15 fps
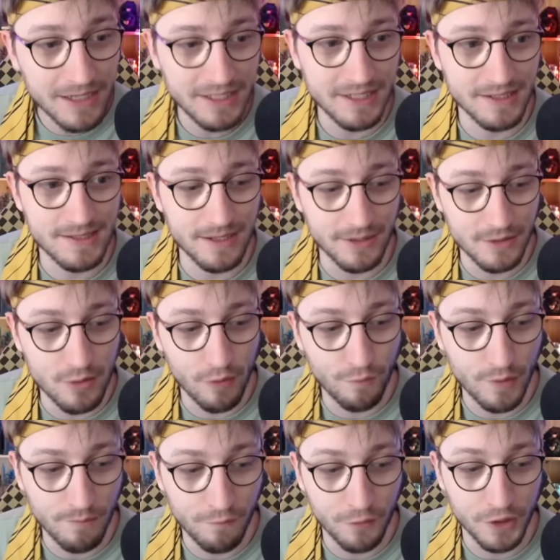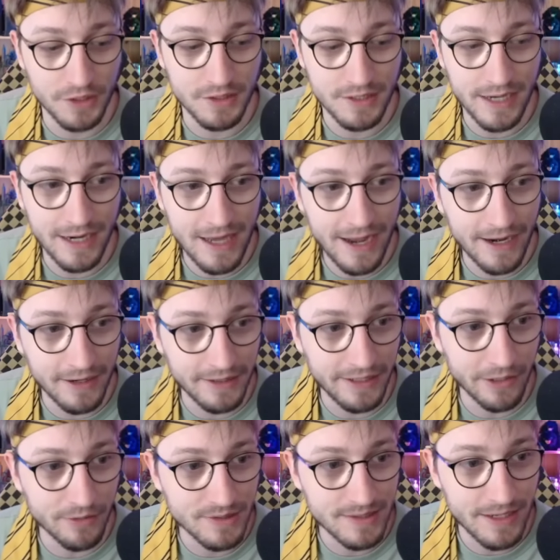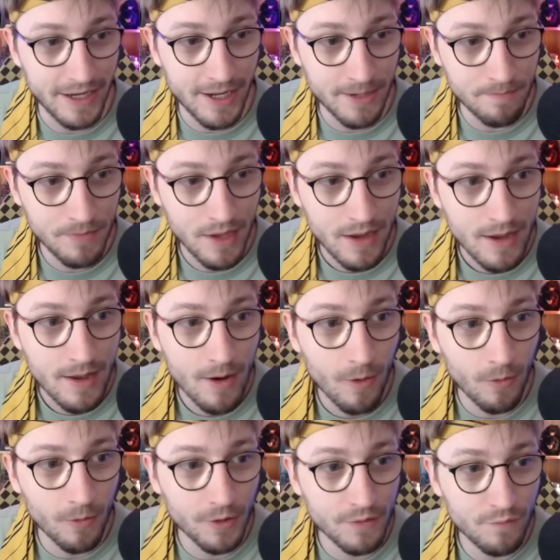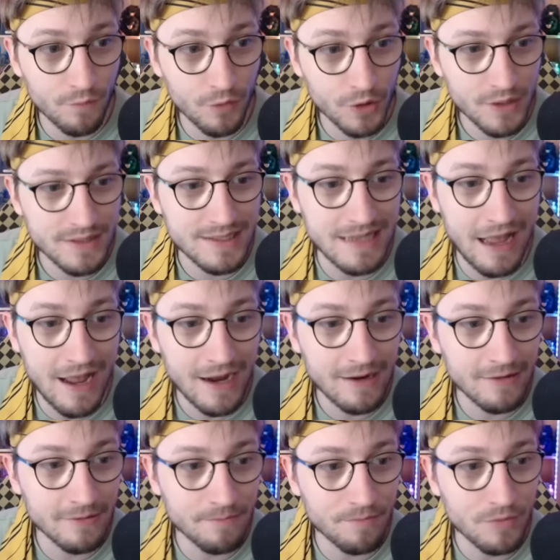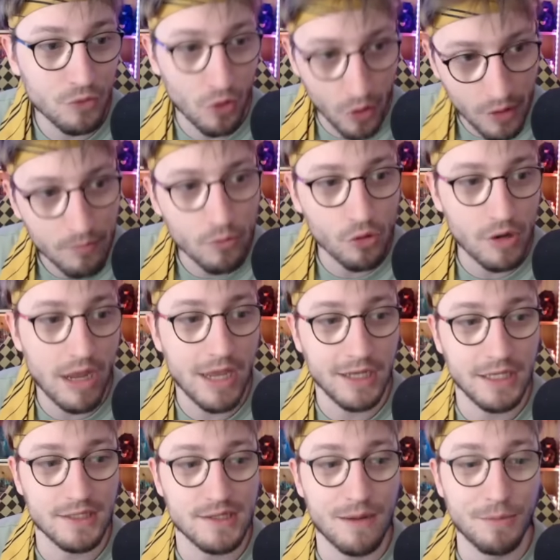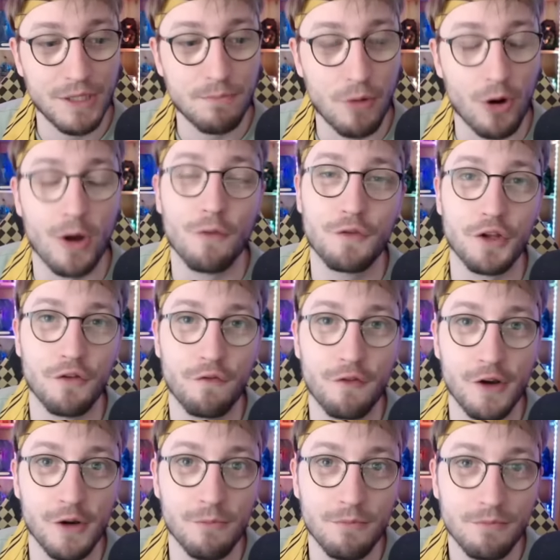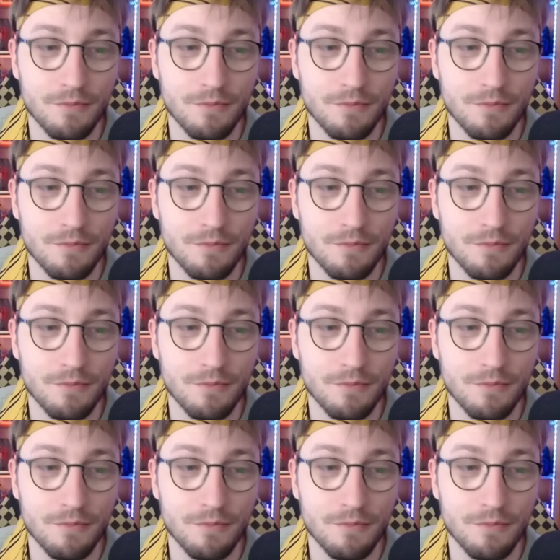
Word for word: ich das Intro vom vierten Teil eigentlich auch sehr. Und würde sagen, ja, okay, jetzt habe ich Bock auf den Film.